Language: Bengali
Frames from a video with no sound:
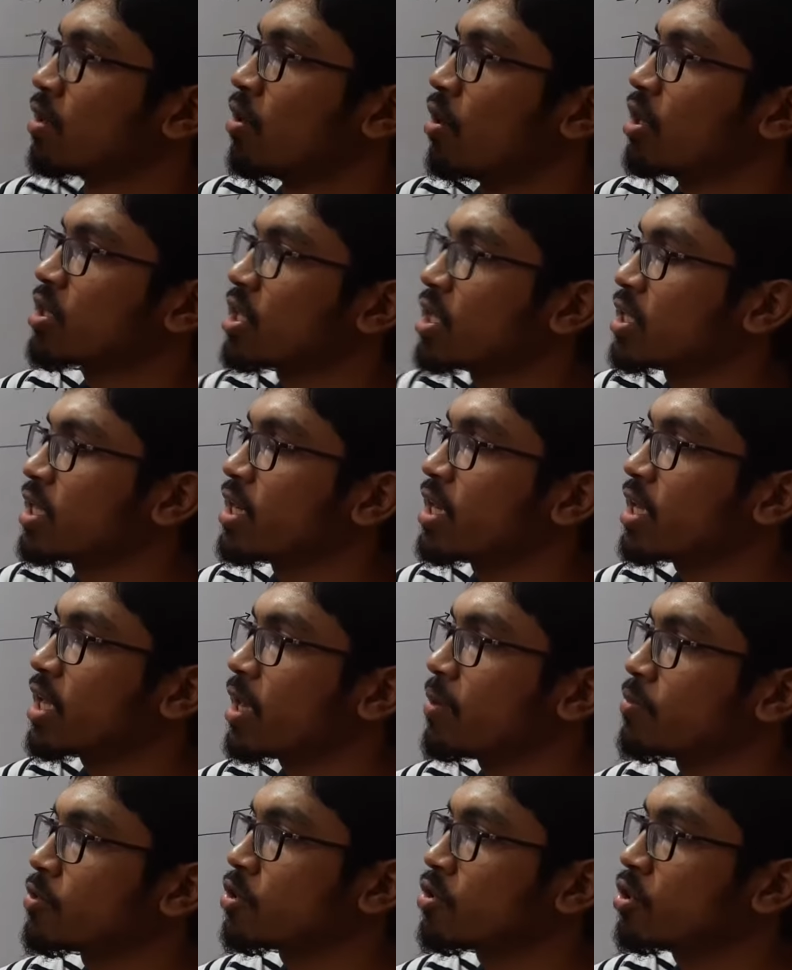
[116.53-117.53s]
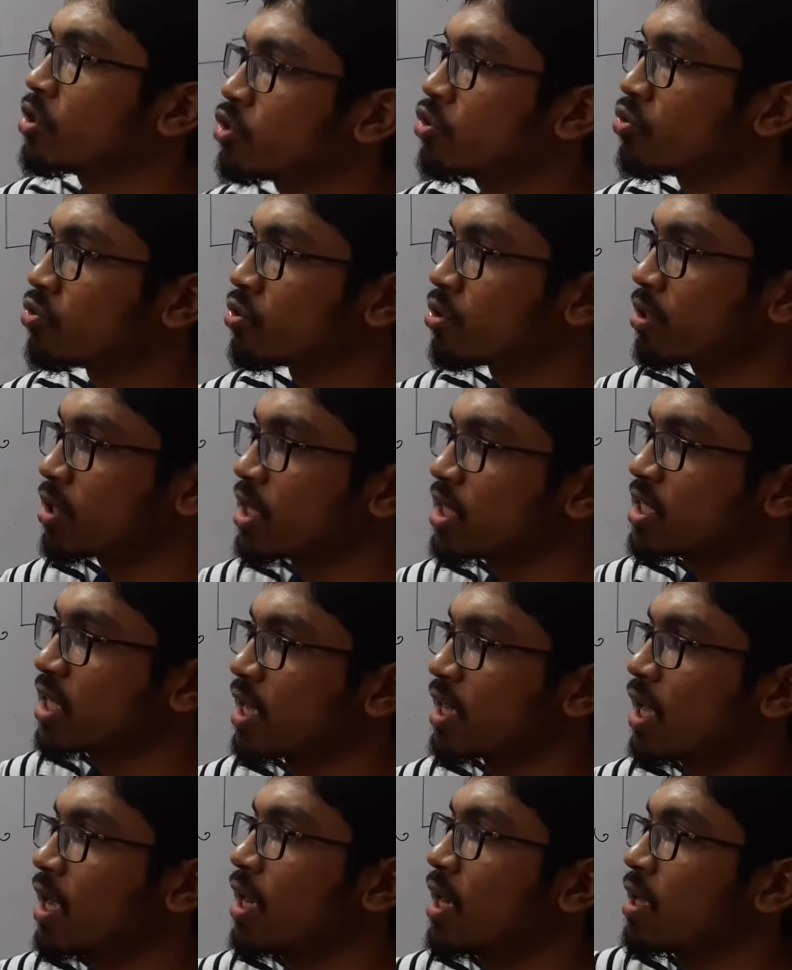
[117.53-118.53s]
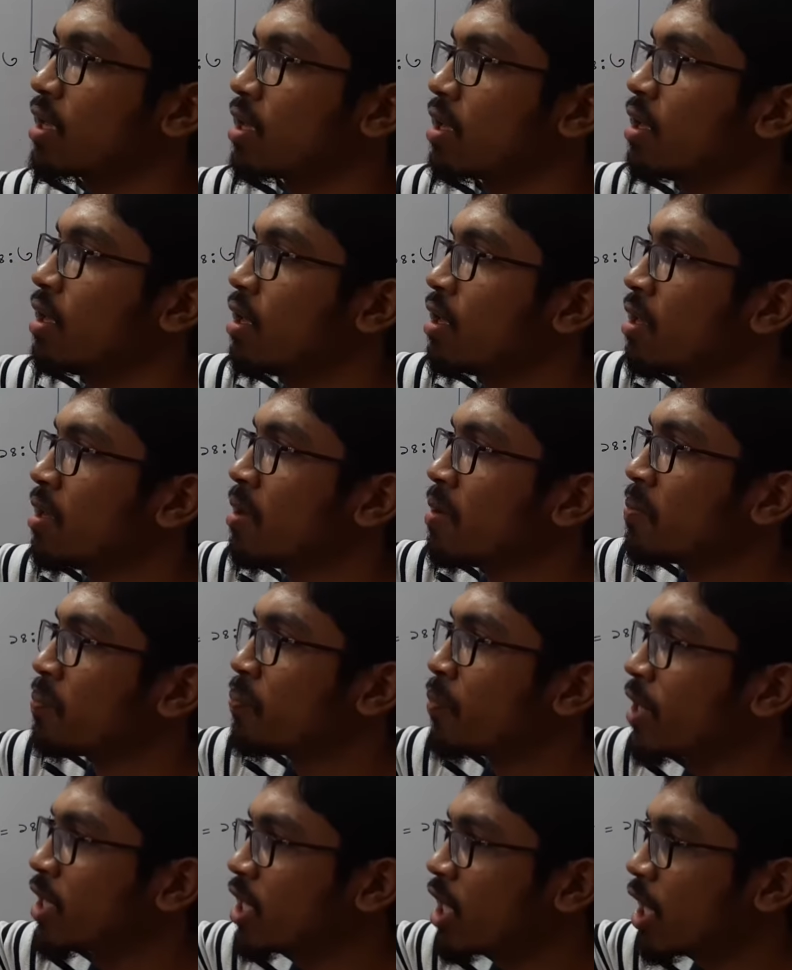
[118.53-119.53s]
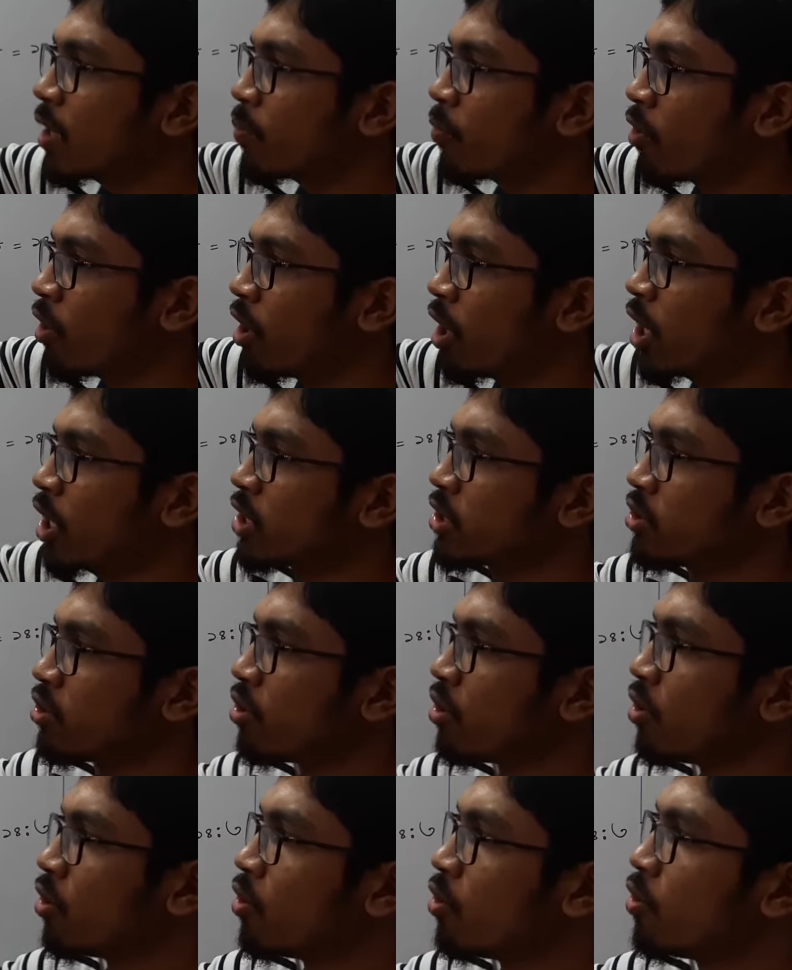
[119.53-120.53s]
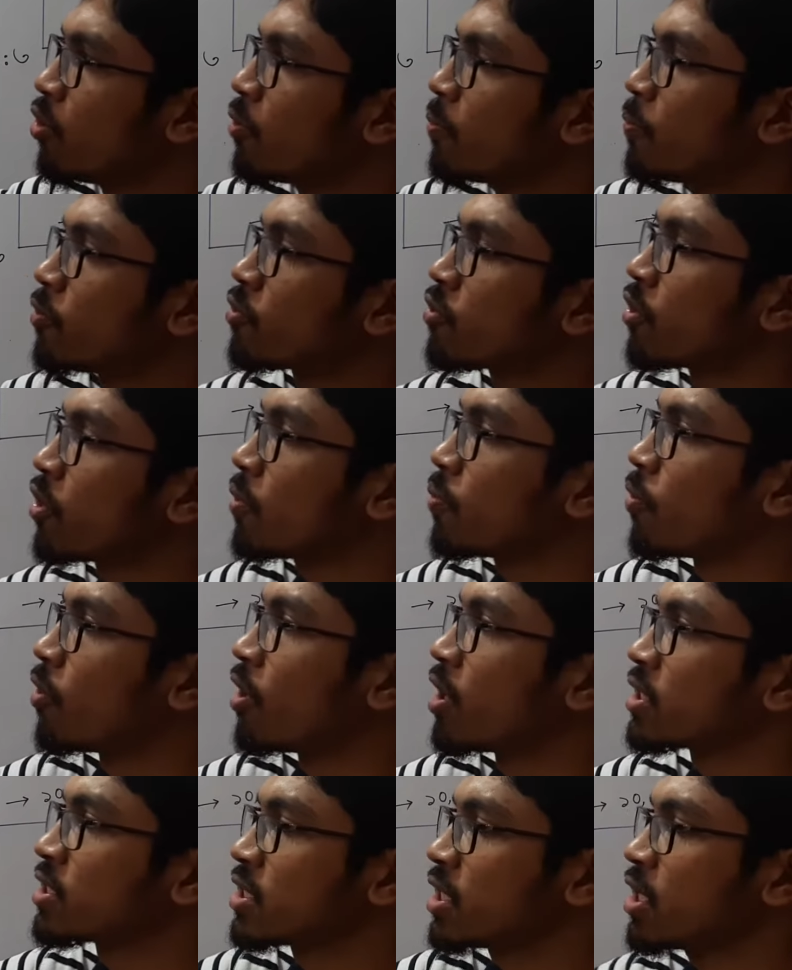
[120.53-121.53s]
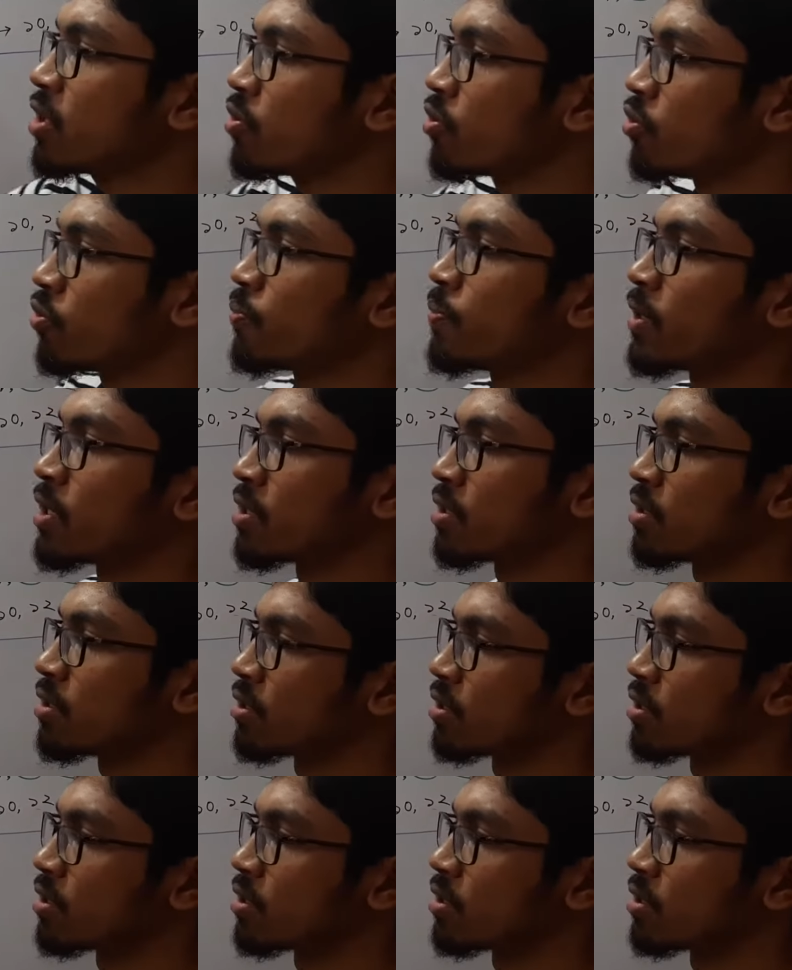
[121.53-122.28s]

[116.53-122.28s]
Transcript: অর্থাৎ এটাকে আমি যদি সুন্দর করে সাজায় লিখি পিতার বয়স ও পুত্রের বয়সের অনুপাত